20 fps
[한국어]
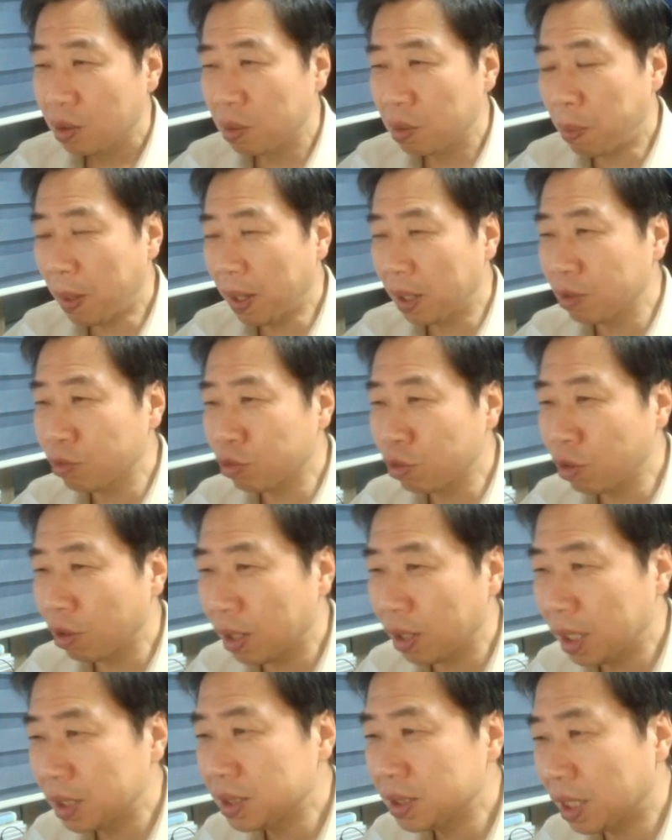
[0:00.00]
백이
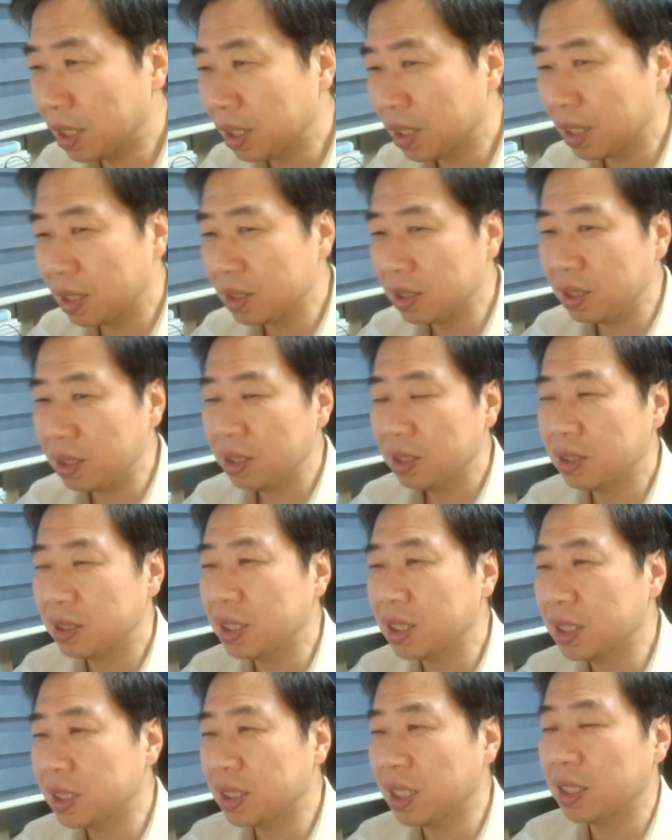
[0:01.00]
눌러가는 자리까지
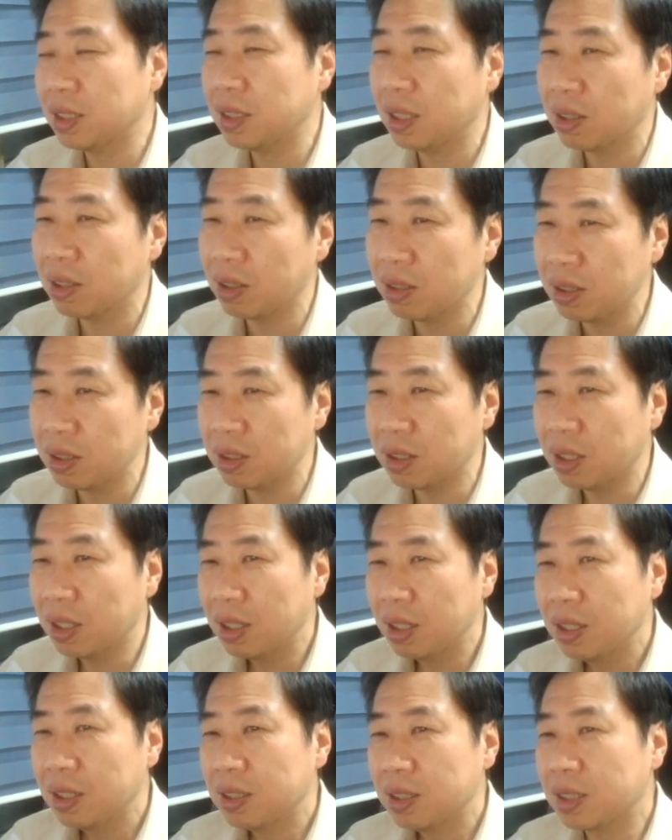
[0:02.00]
흙이 차지해서는
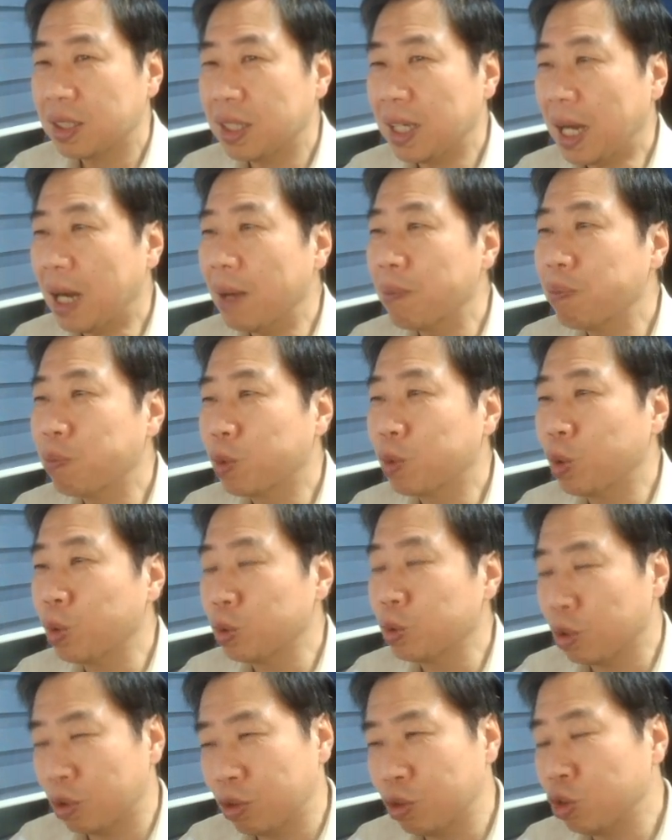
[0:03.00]
흙이
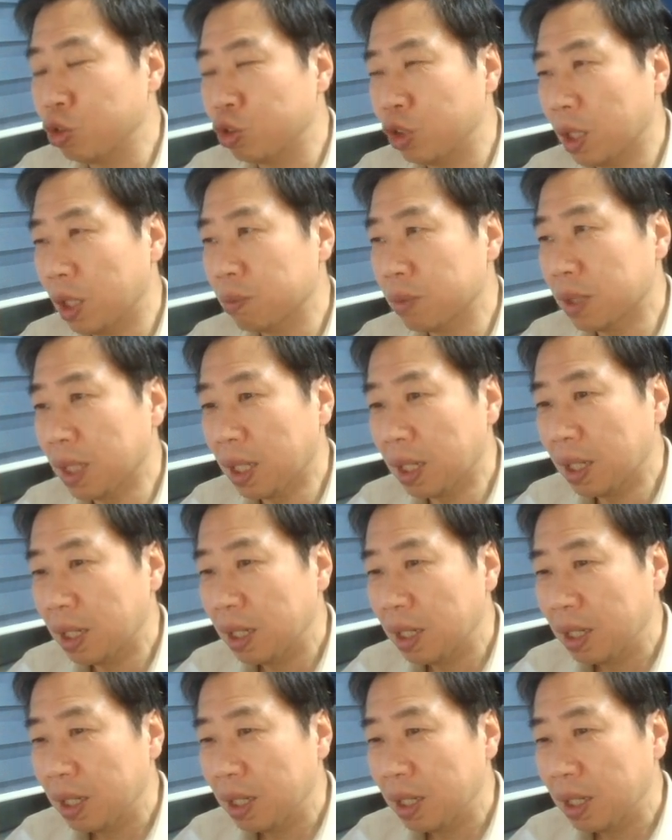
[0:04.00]
압도적으로 유리합니다.